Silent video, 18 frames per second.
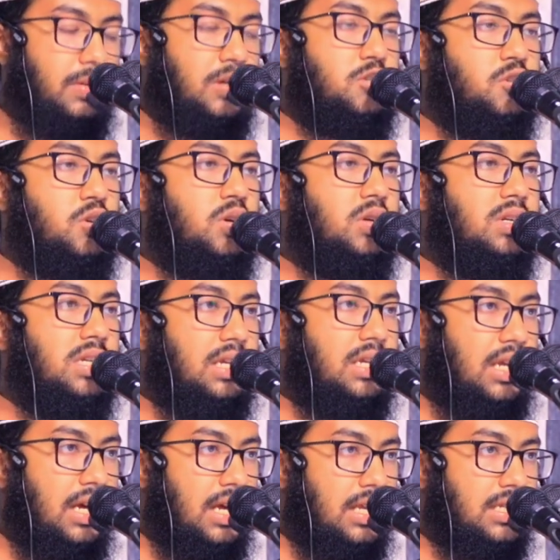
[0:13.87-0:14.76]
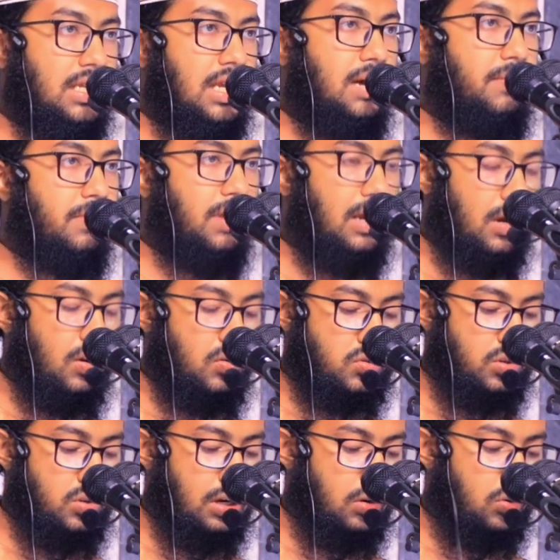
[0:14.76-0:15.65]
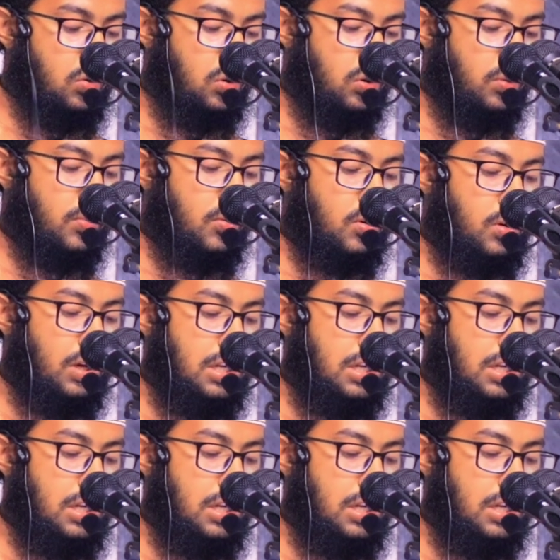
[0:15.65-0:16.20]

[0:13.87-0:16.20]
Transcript: বিষয়টি নিয়ে আজকে আমরা আলোচনা করব